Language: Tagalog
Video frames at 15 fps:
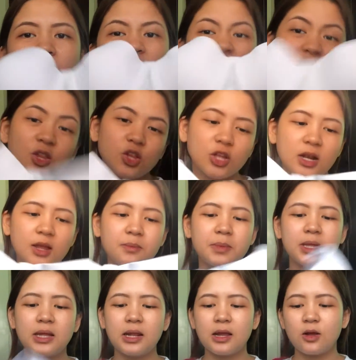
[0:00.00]
Kaya ito na lang yung
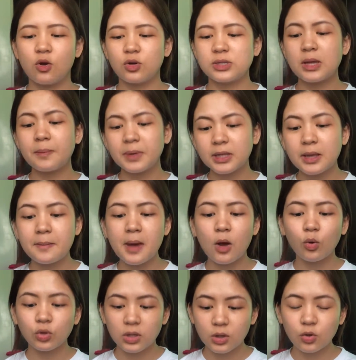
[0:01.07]
binili ko. Sabi ni
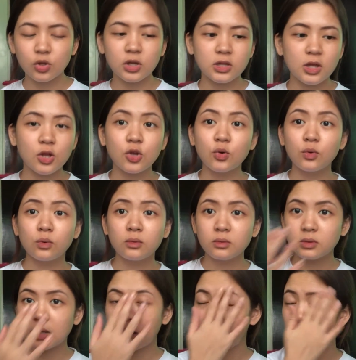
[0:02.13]
Ma, kunin ko na daw
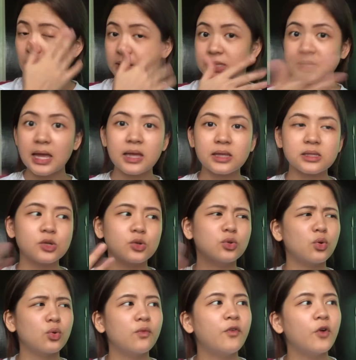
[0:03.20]
yung dalawang set. So,
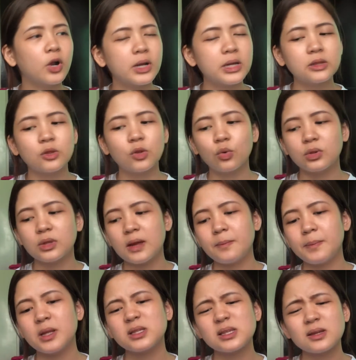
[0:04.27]
to, four in
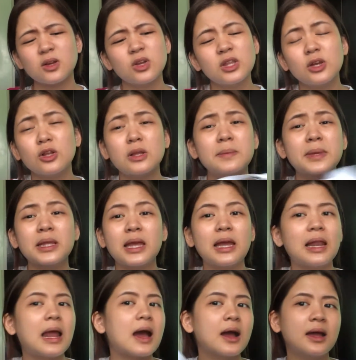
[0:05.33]
total. Pero sa hindi ko naman
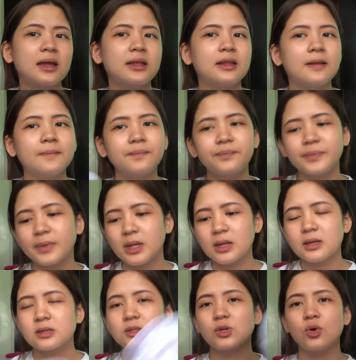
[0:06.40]
kailangan.
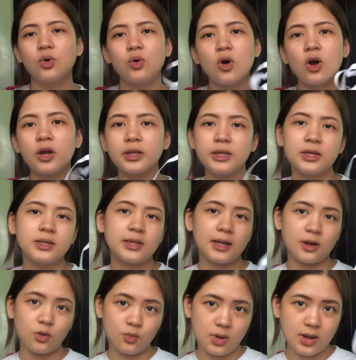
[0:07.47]
So, okay na yung
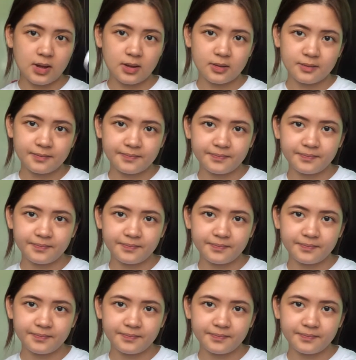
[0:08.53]
dalawa.